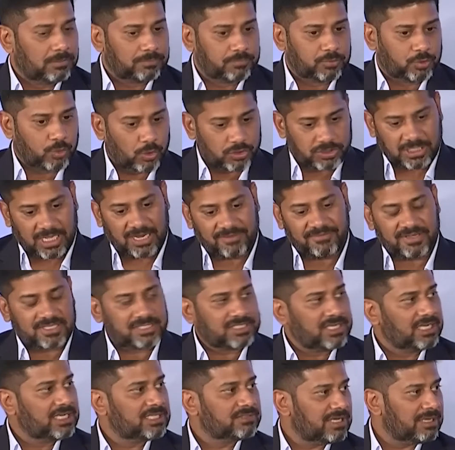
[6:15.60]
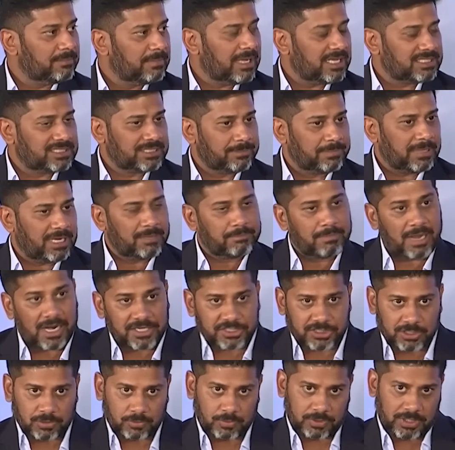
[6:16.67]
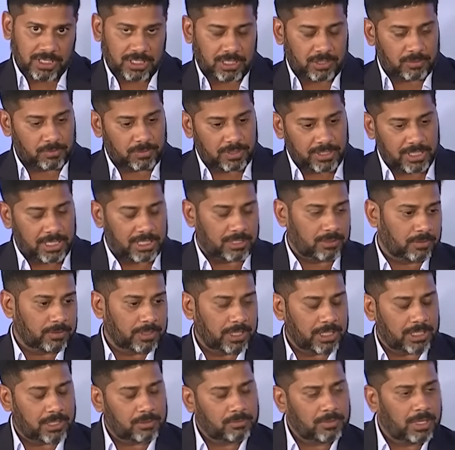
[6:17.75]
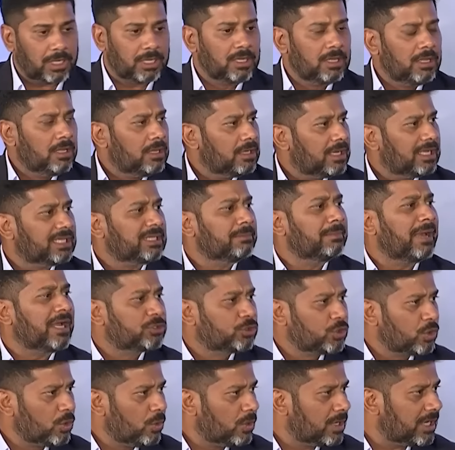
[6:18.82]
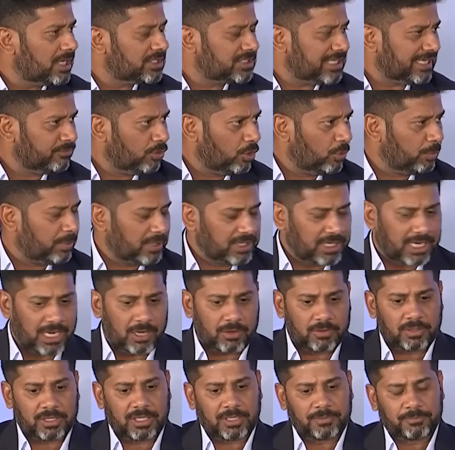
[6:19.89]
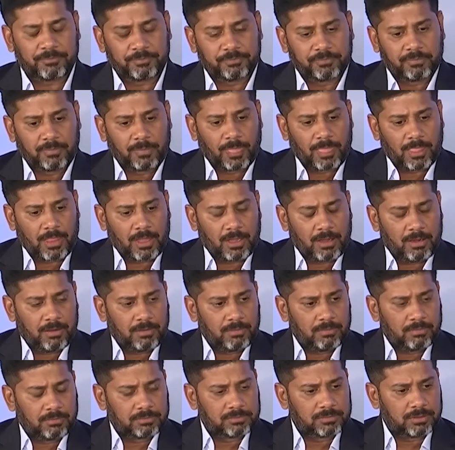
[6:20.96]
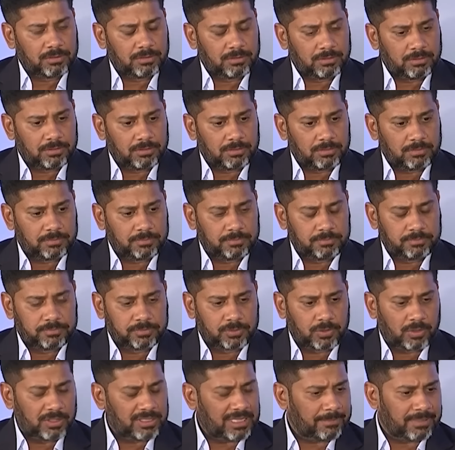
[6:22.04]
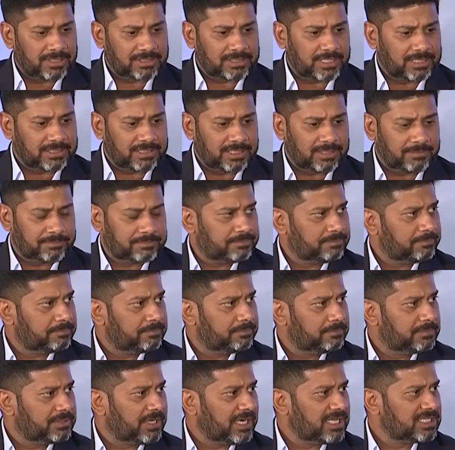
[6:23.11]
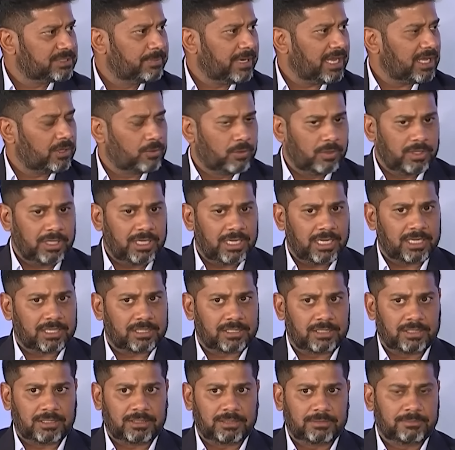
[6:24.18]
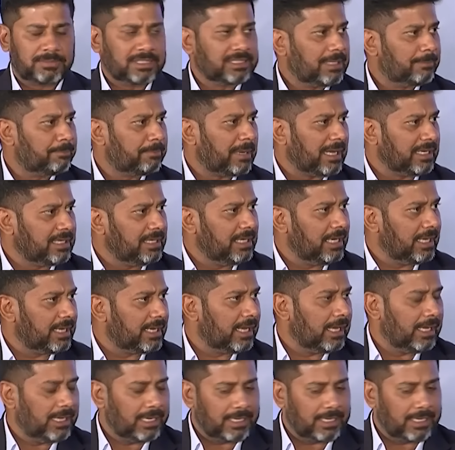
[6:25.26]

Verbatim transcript: वो सोचता रहा वेस्ट इंडीज़ वाले मैच से पहले मार्शल को ये करूंगा ये करूँगा ये करूंगा कहते मैच शुरू हो गया शायद वो ओपन किया उन्होंने तो थोड़ी देर बाद कहते ड्रिंक्स ब्रेक हुई एक बंदा पानी लेके